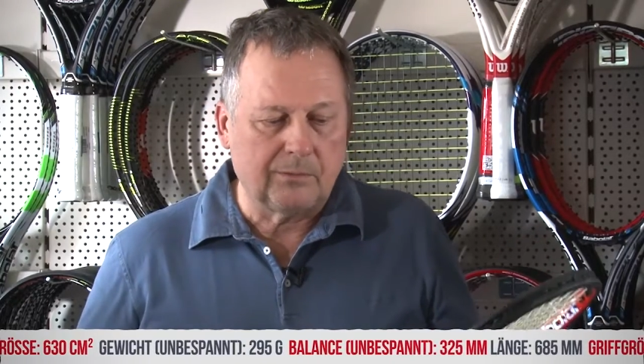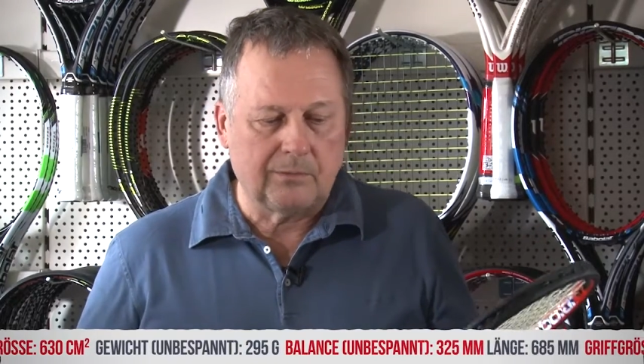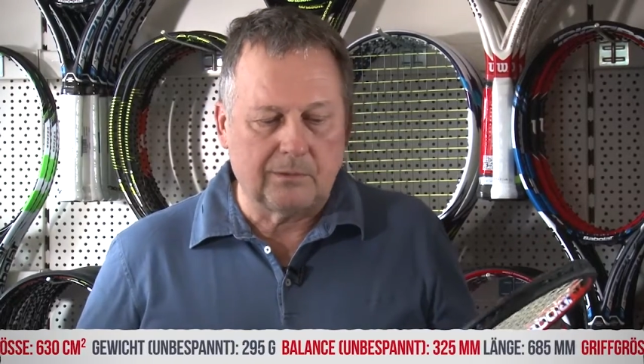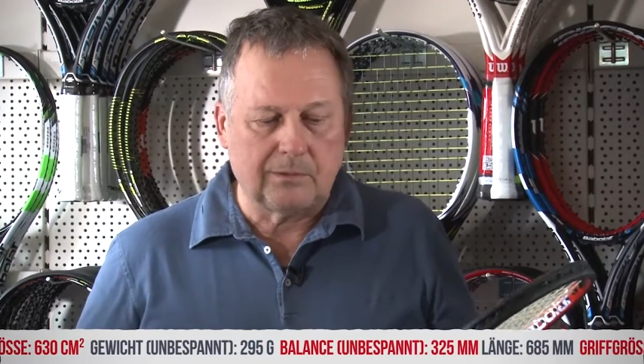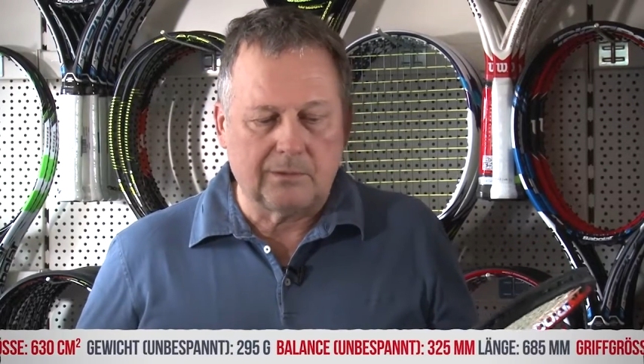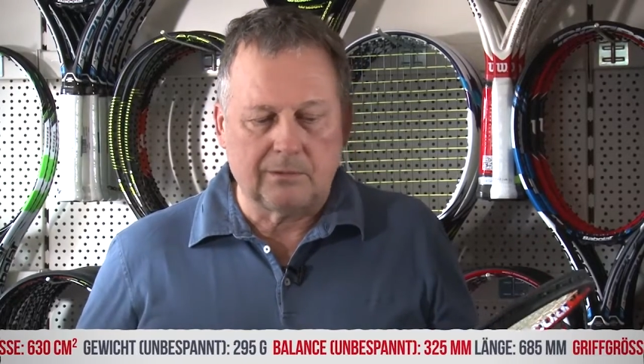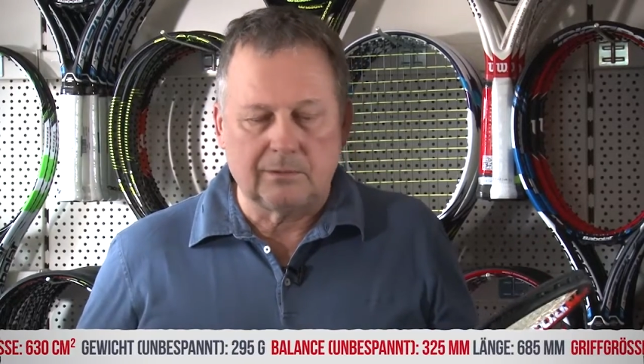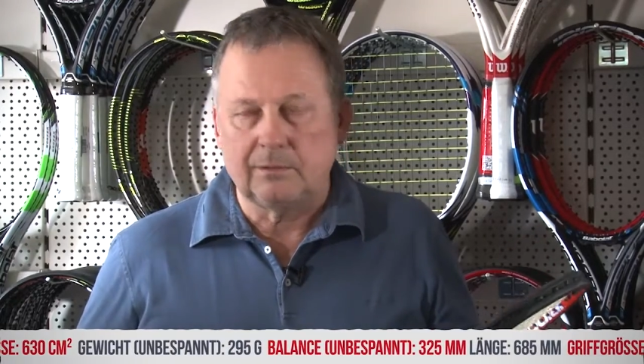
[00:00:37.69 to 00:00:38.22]

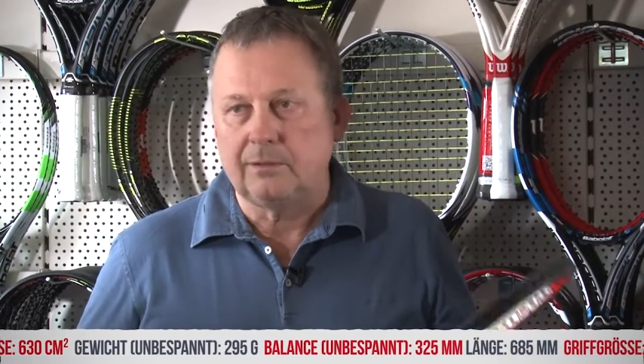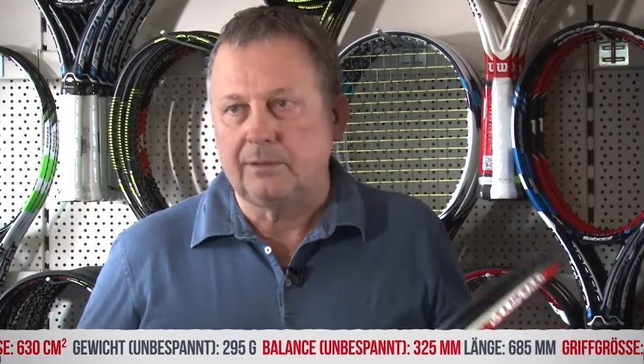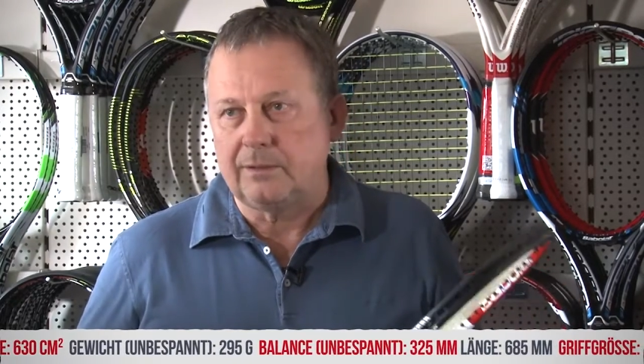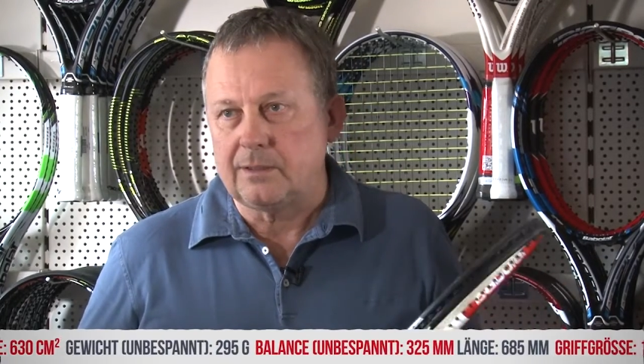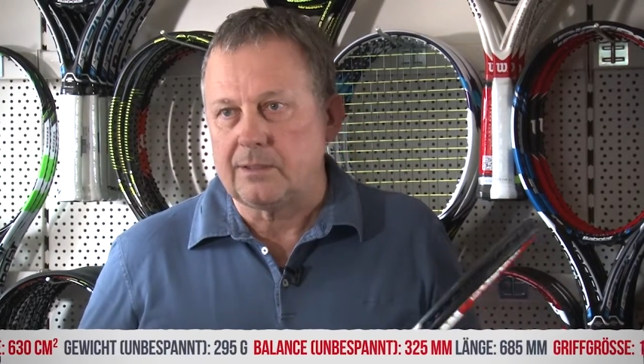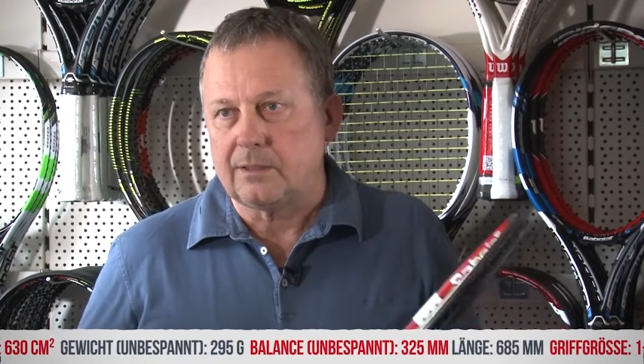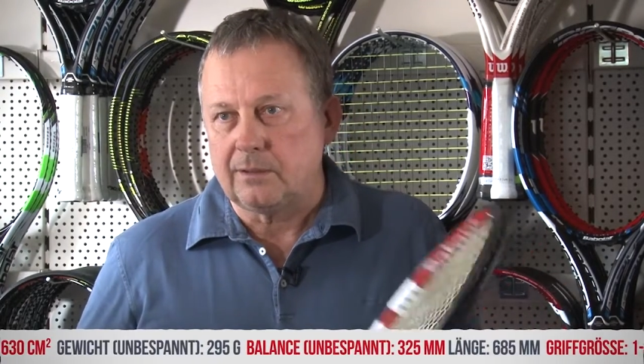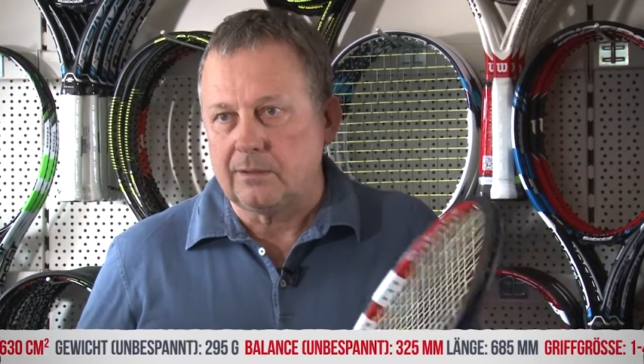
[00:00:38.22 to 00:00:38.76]
äh,
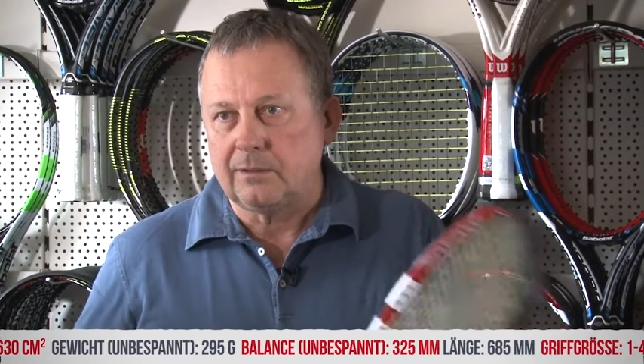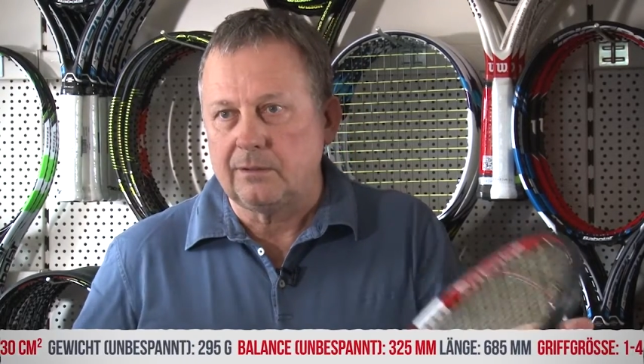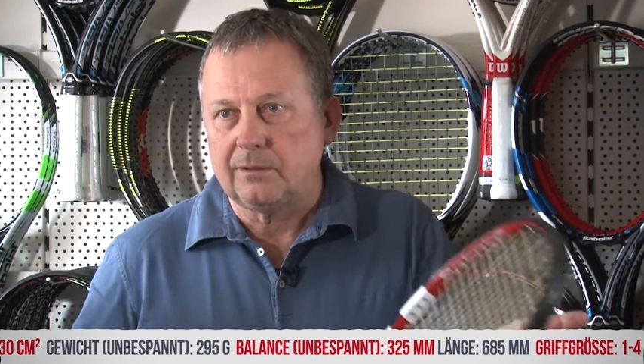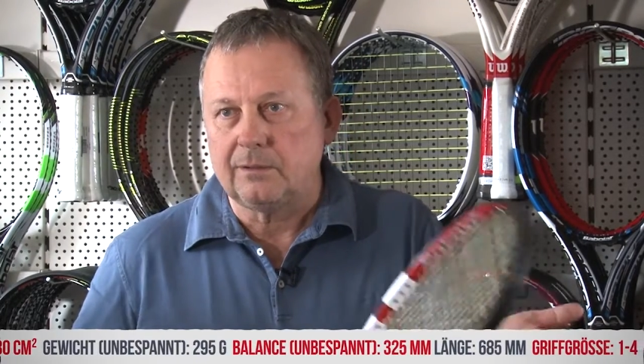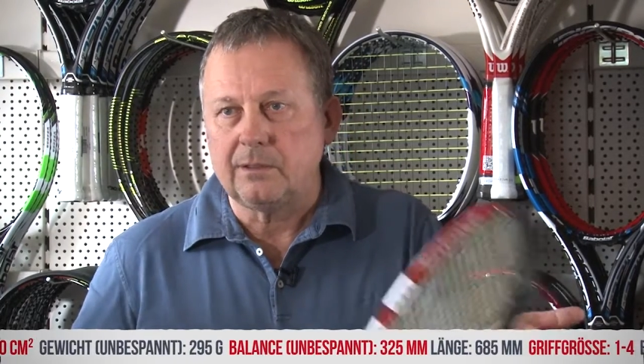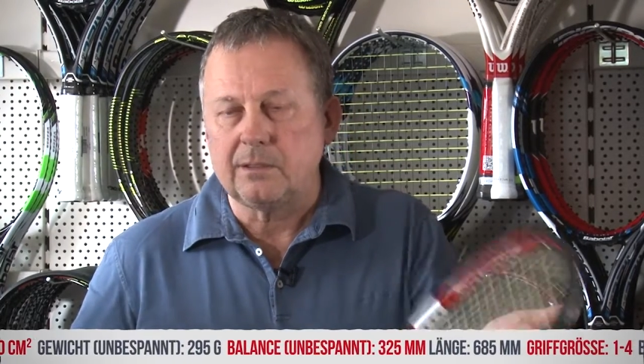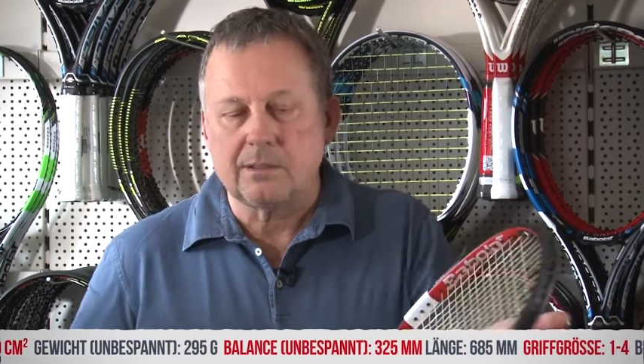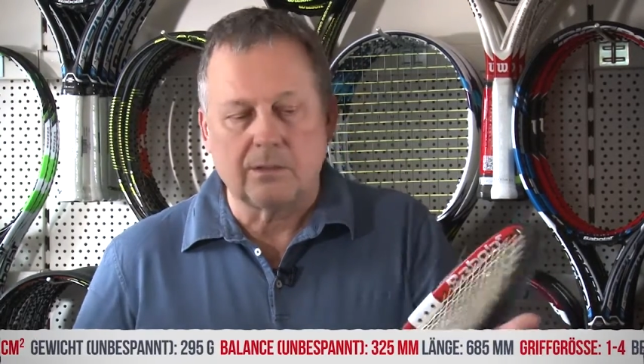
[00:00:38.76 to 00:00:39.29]
diese,
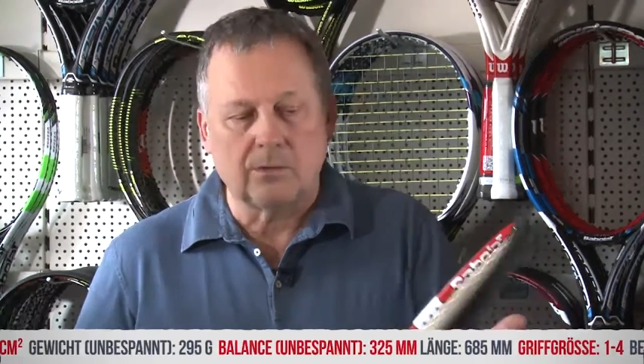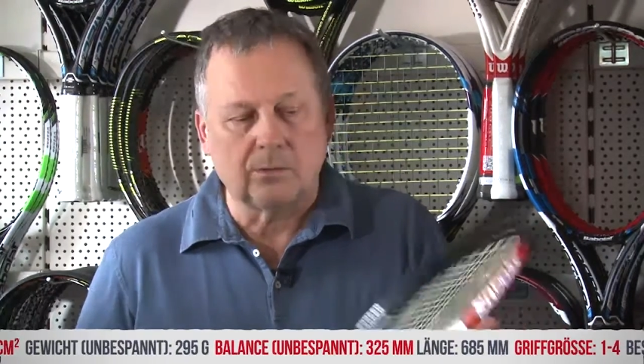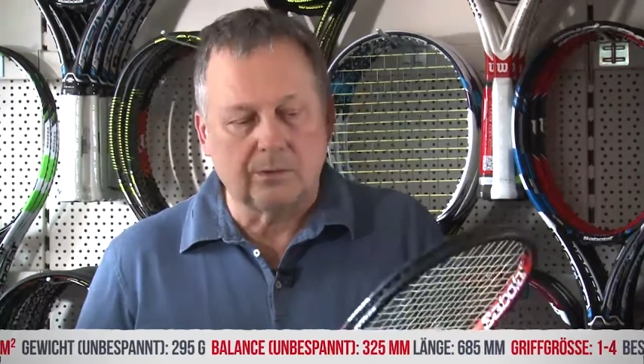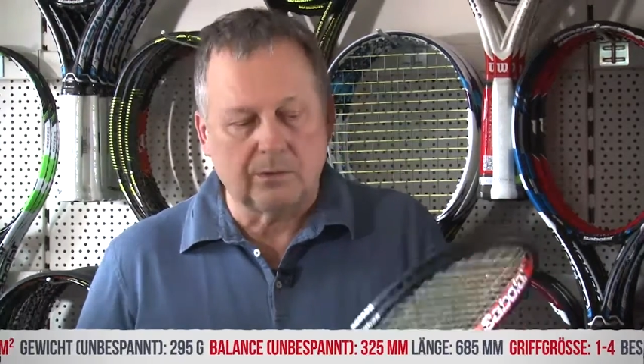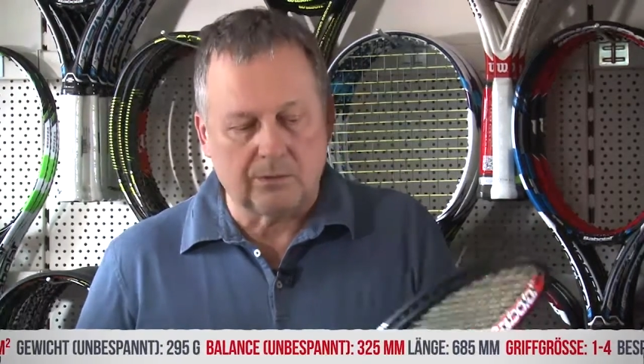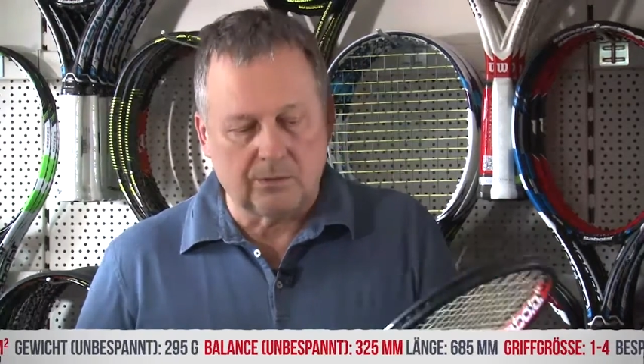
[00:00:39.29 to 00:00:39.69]
diese gute